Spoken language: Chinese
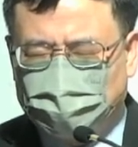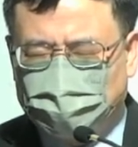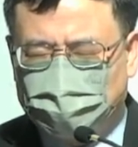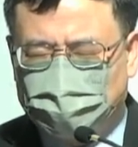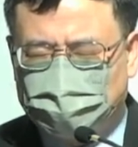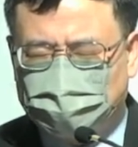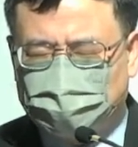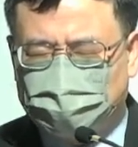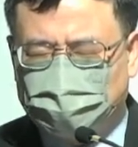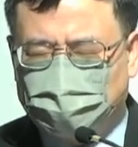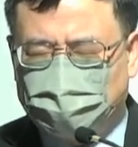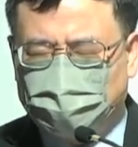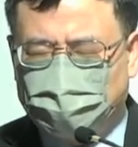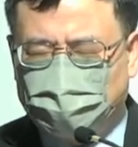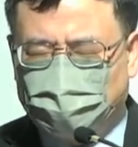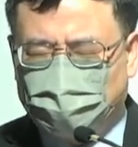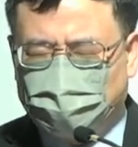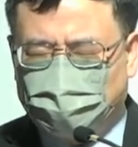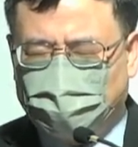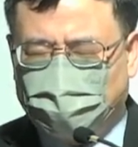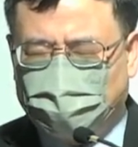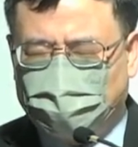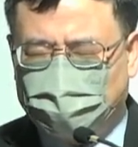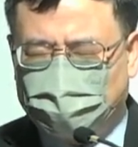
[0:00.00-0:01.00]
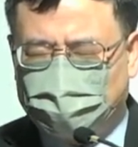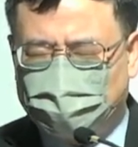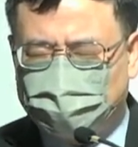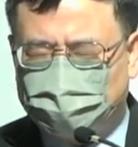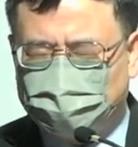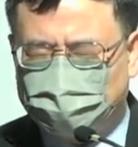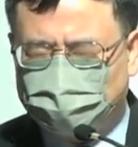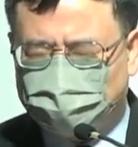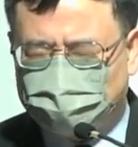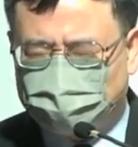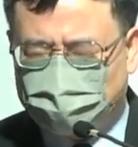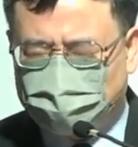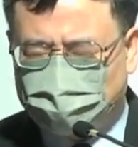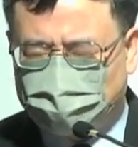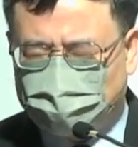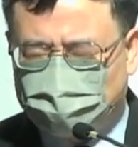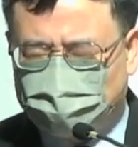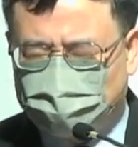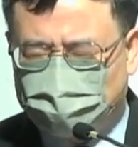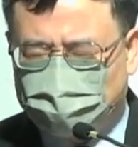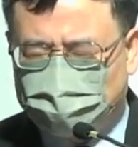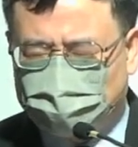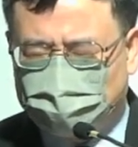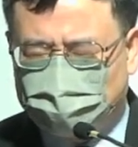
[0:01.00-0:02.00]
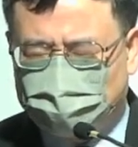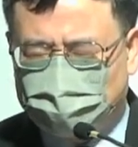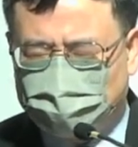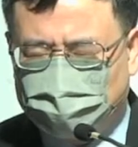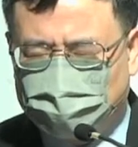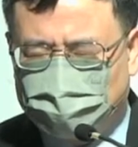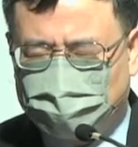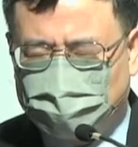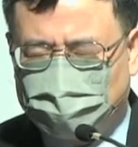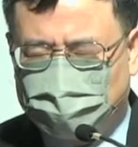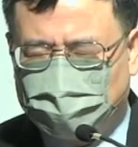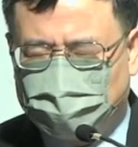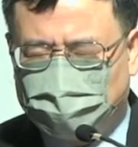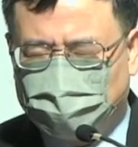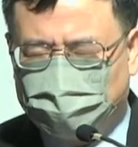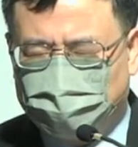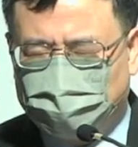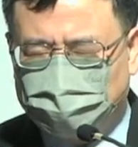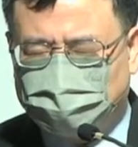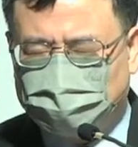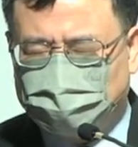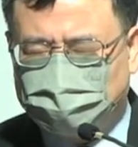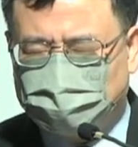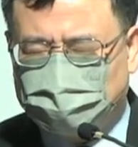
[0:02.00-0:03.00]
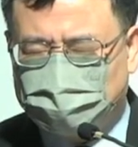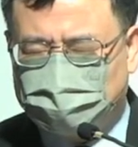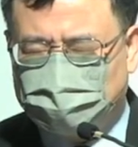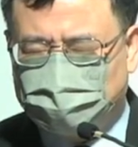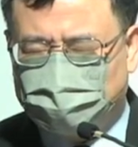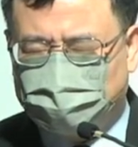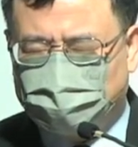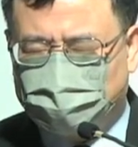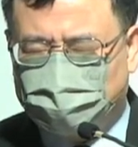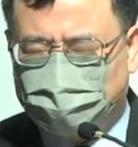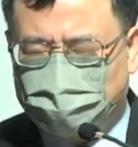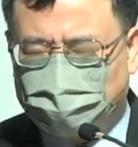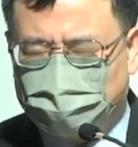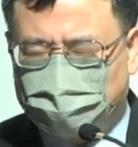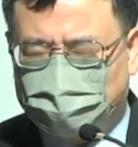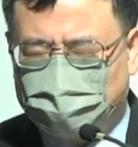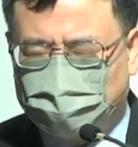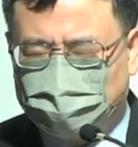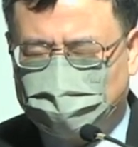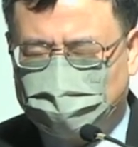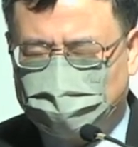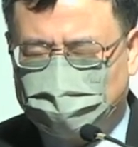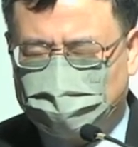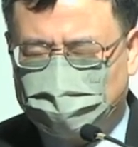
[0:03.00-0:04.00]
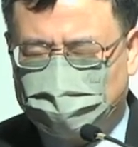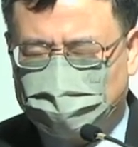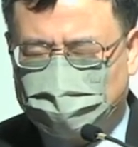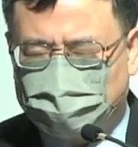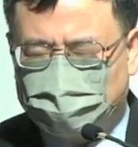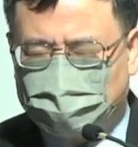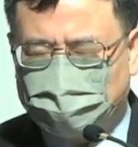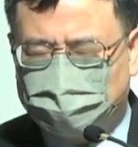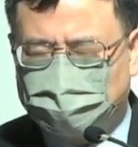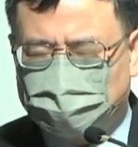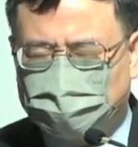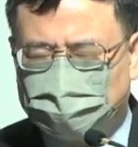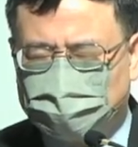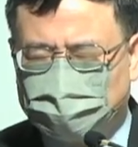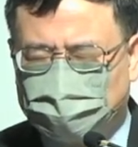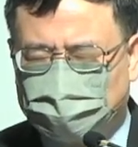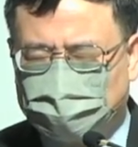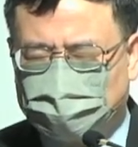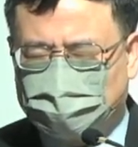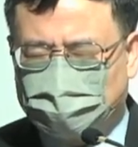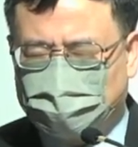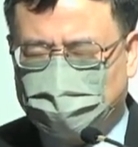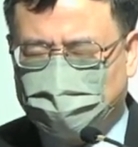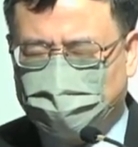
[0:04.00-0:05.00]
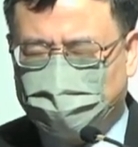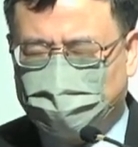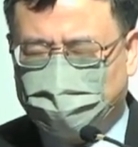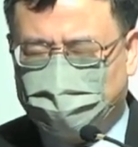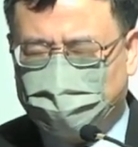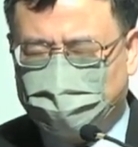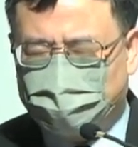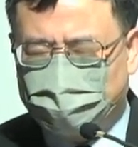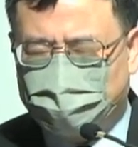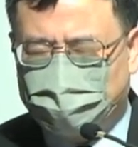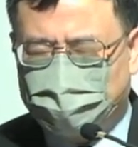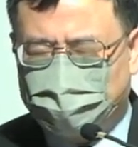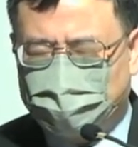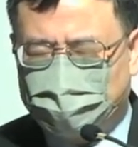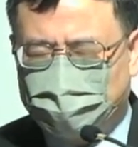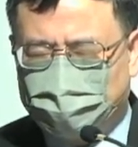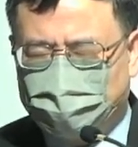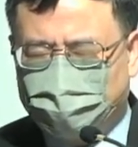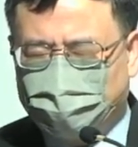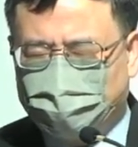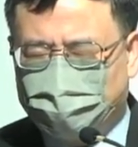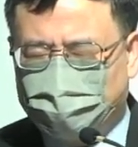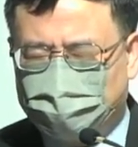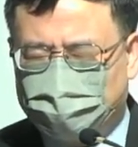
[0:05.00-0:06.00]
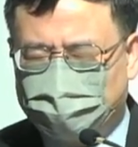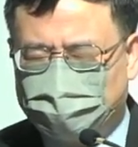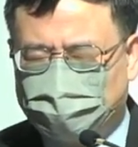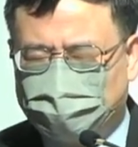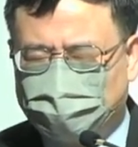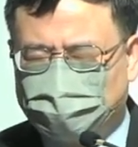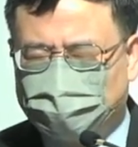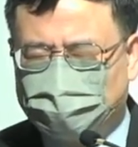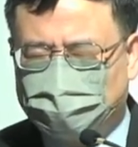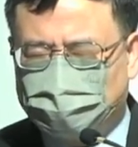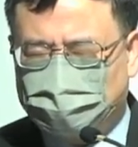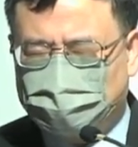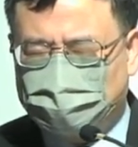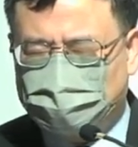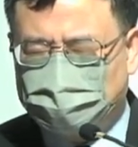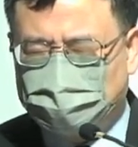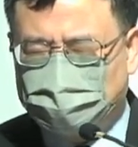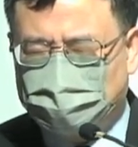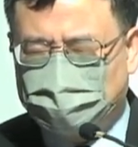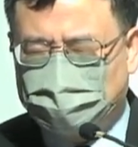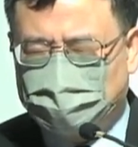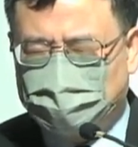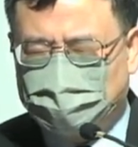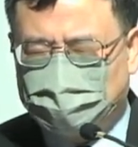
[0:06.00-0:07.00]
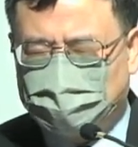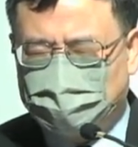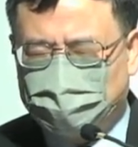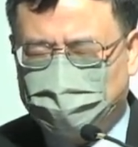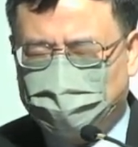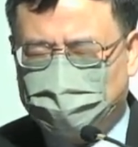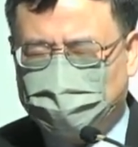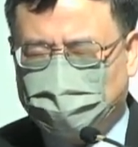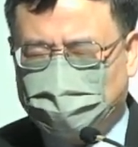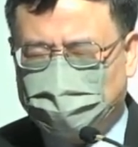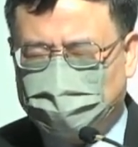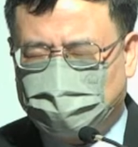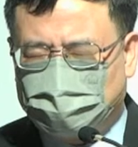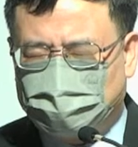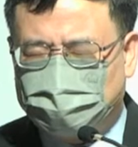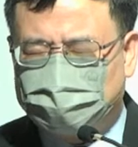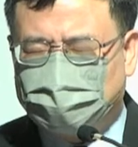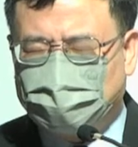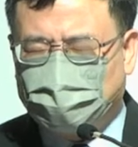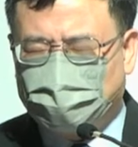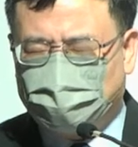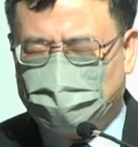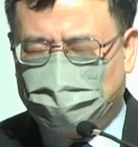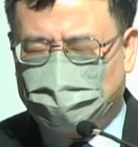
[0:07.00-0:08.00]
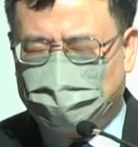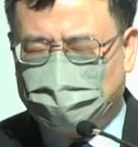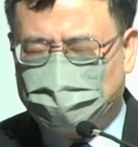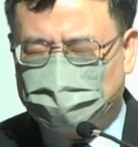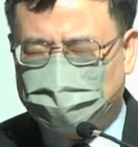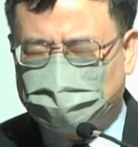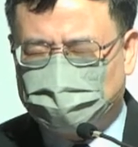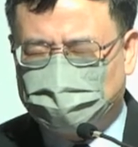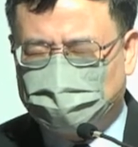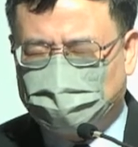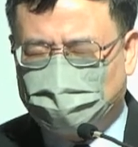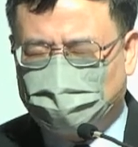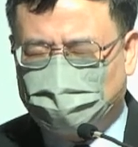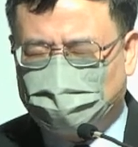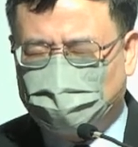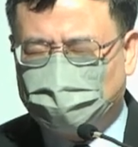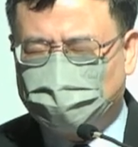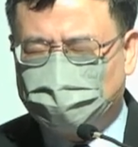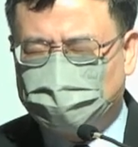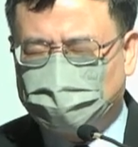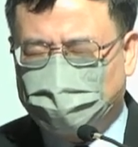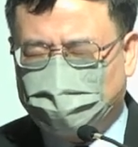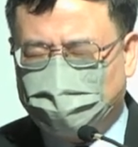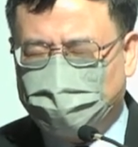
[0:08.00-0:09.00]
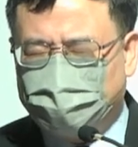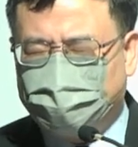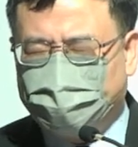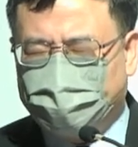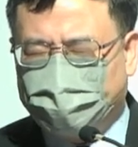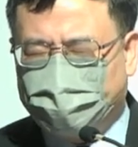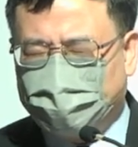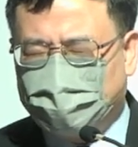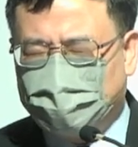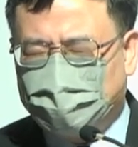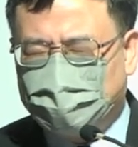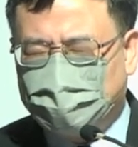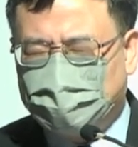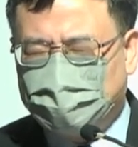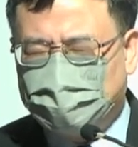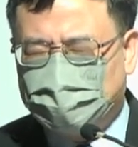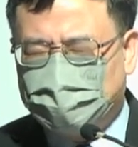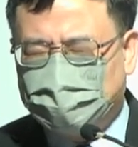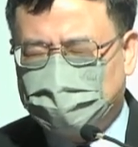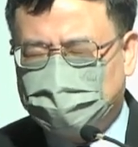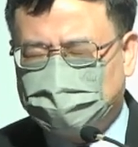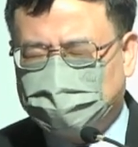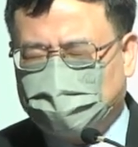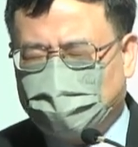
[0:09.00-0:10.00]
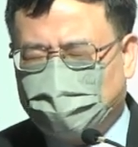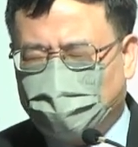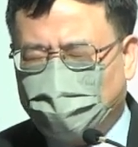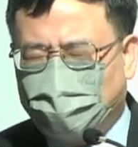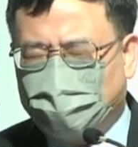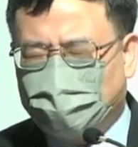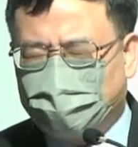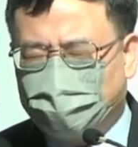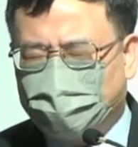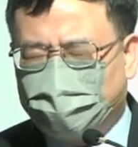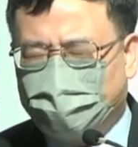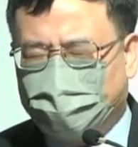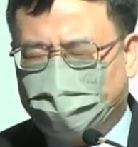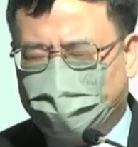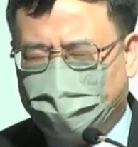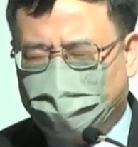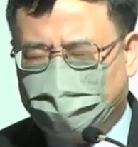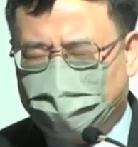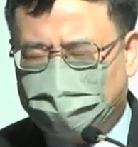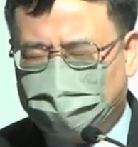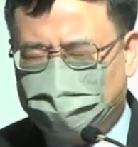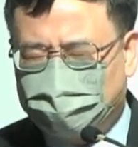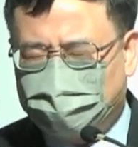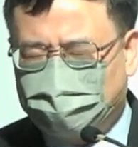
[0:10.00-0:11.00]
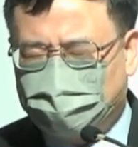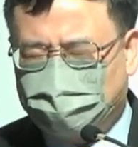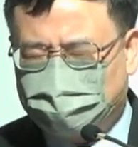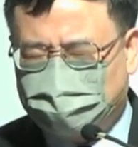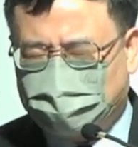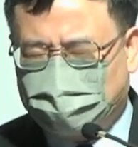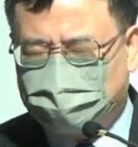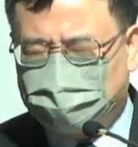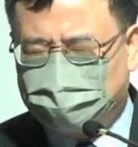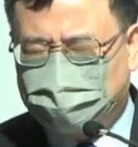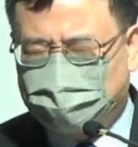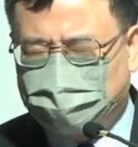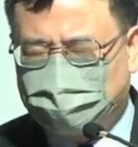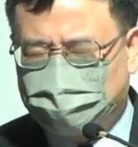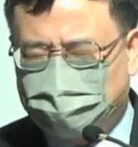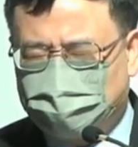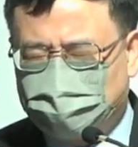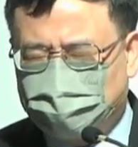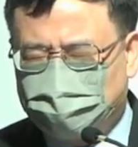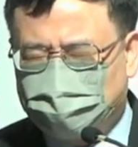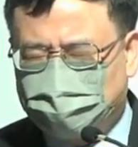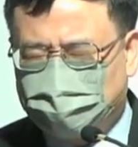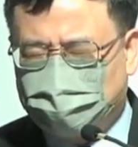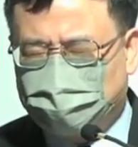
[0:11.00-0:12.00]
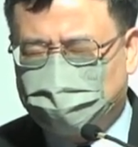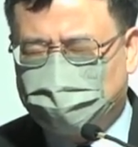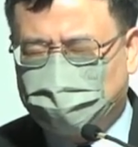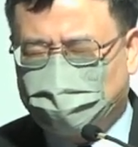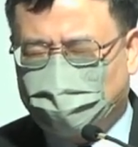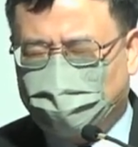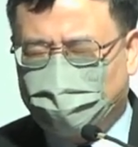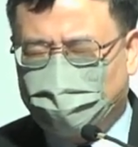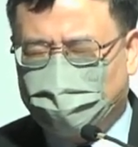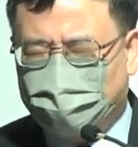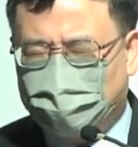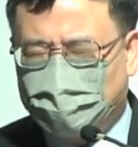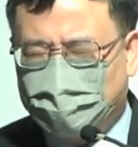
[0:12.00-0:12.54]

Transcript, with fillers: 除了你，我们还能跟从谁呢？我们深深体会，跟从你的甜美，愿继续不断恩待我们，使我们回顾你恩典，展望你未来。你在这个教会，